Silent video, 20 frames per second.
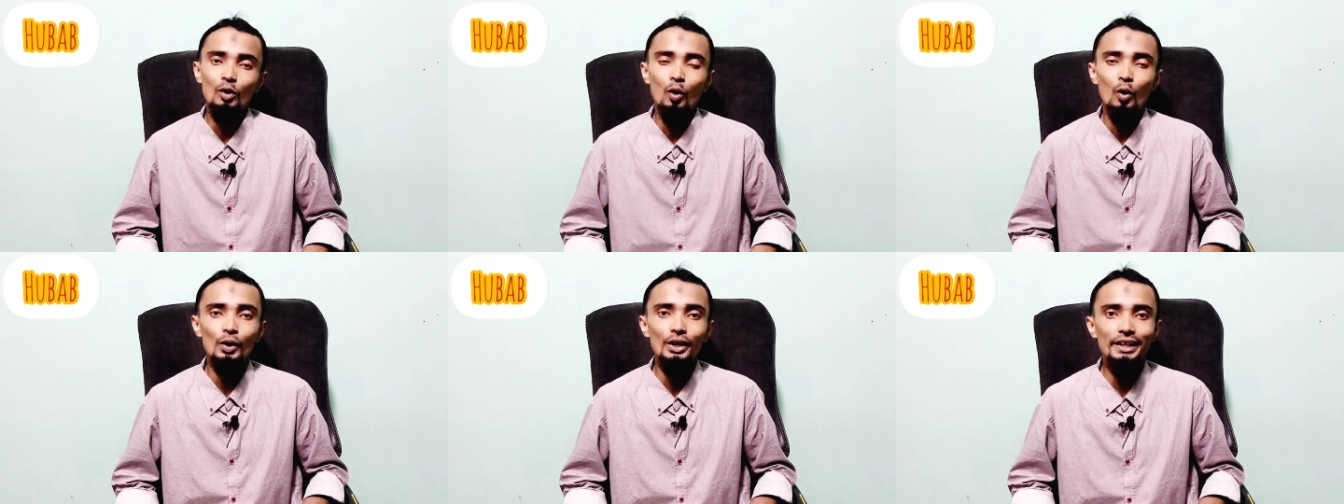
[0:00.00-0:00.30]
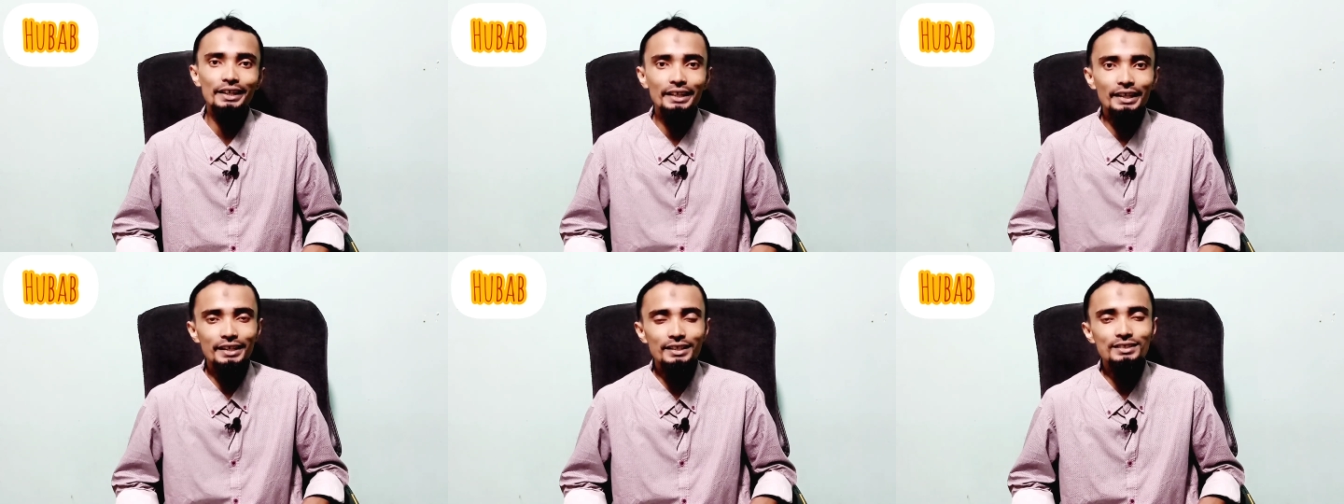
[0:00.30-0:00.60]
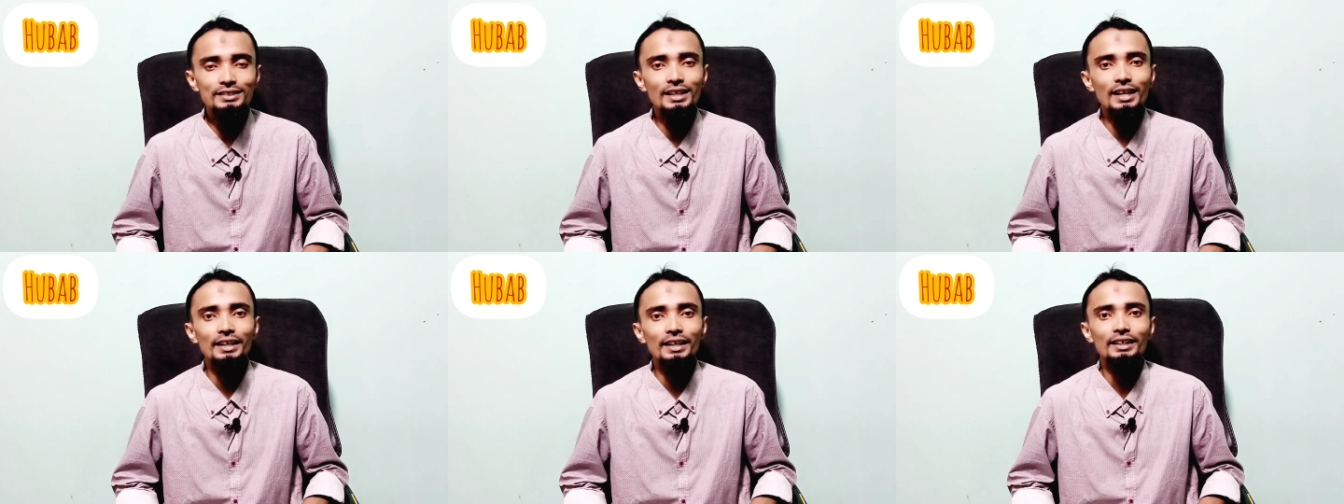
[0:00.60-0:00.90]
অনেকের
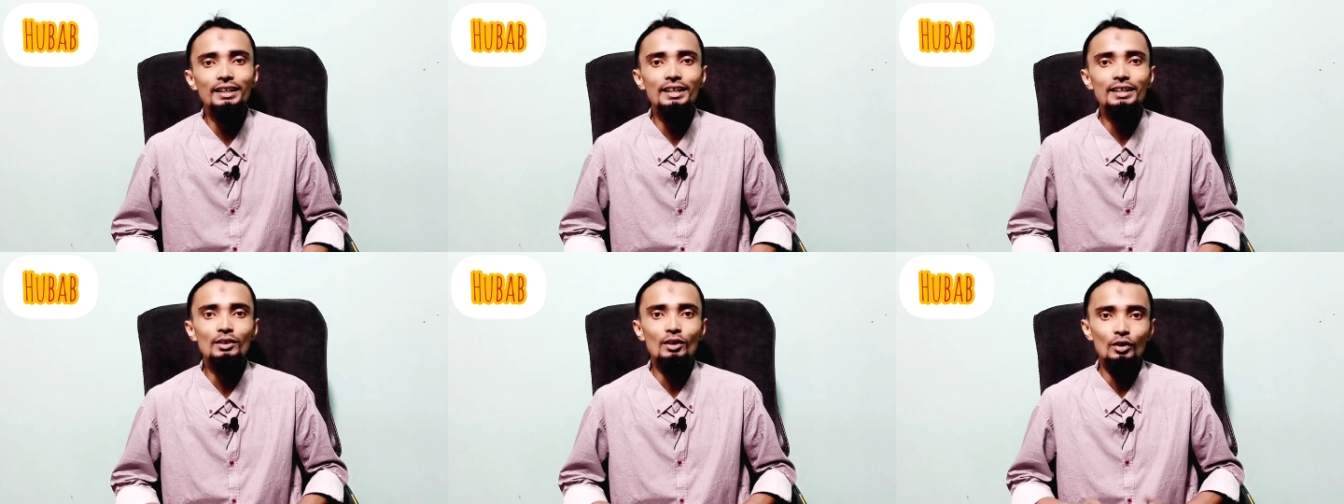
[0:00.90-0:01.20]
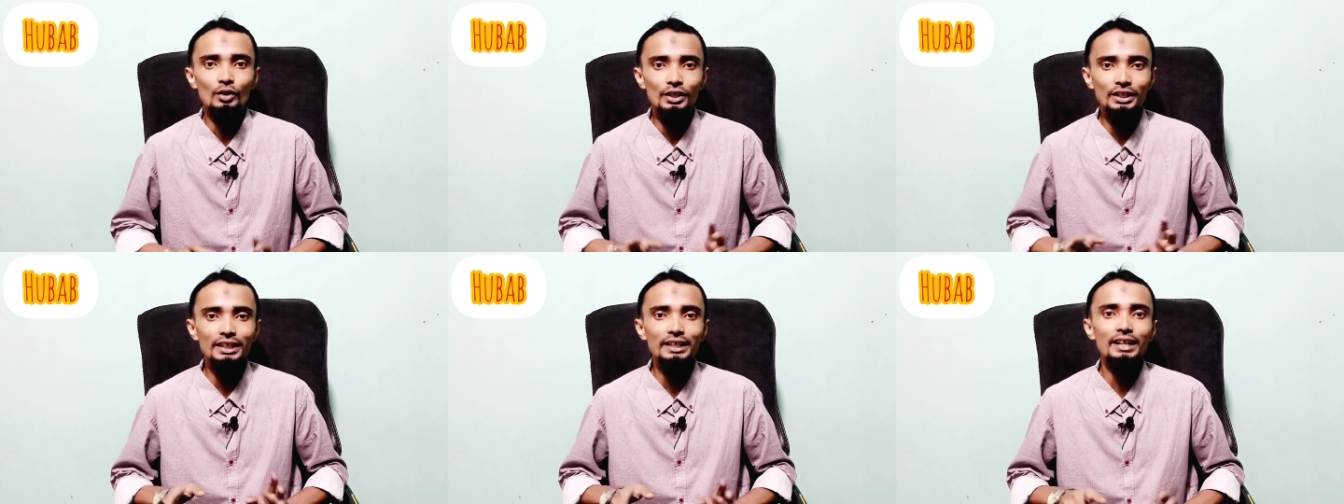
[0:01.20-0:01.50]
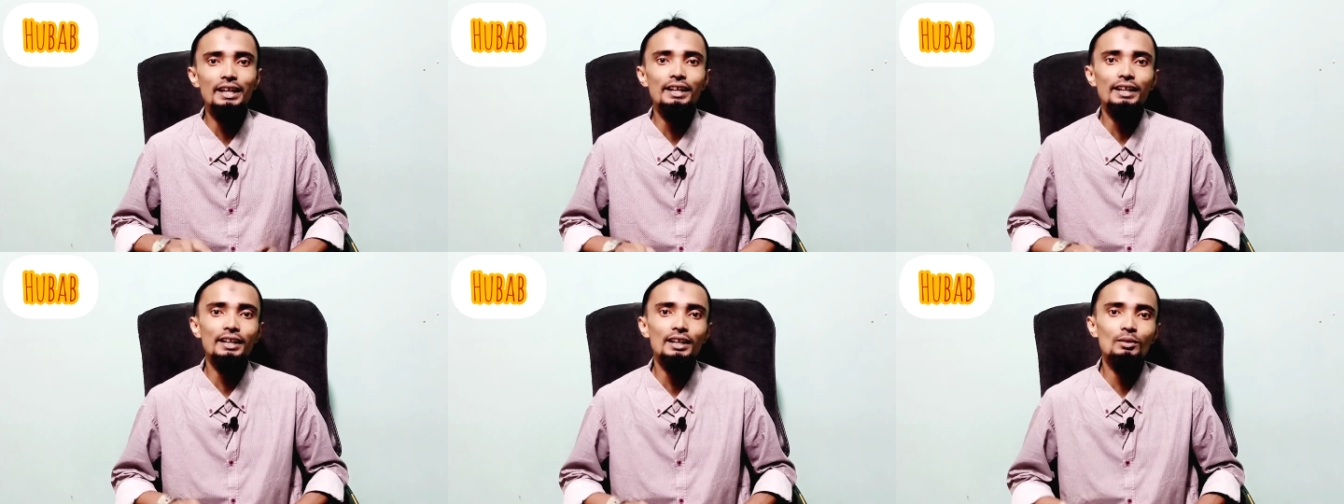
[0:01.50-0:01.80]
জায়গায় অনেকের
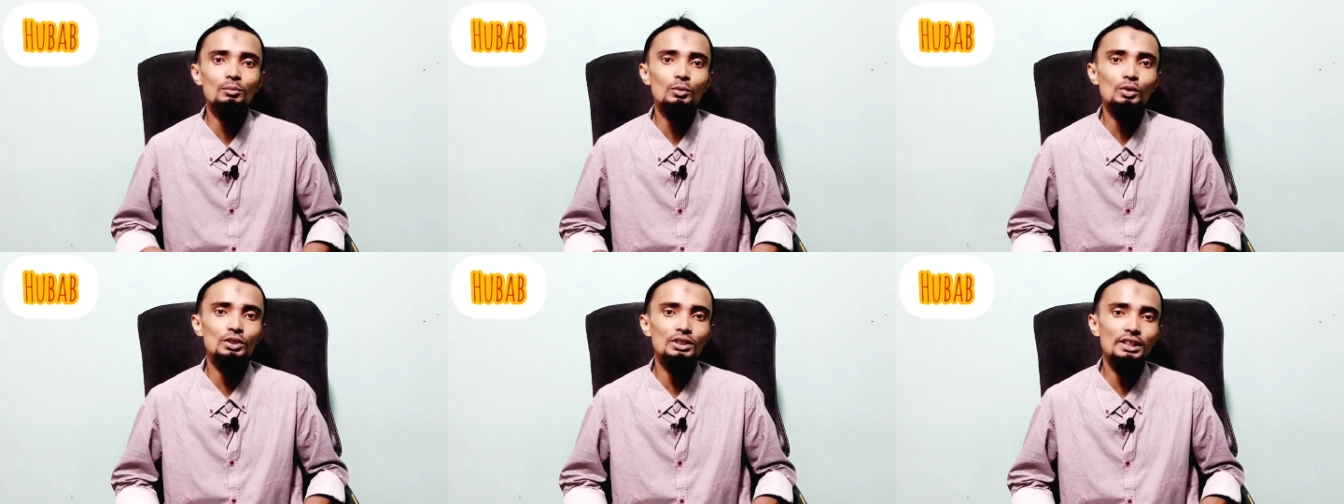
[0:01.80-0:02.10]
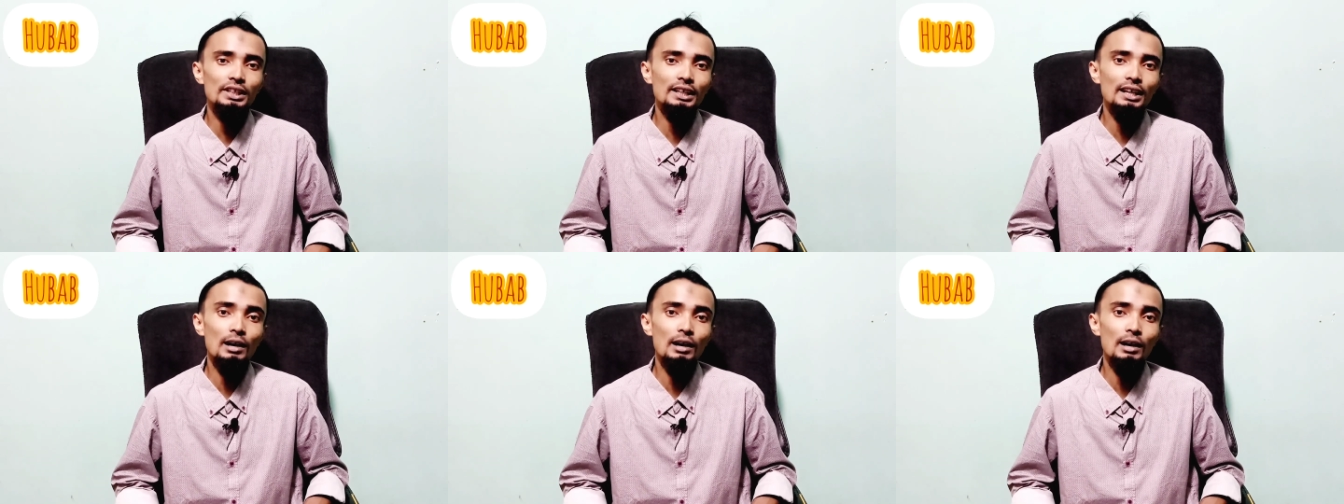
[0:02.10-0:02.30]
এলাকার মধ্যে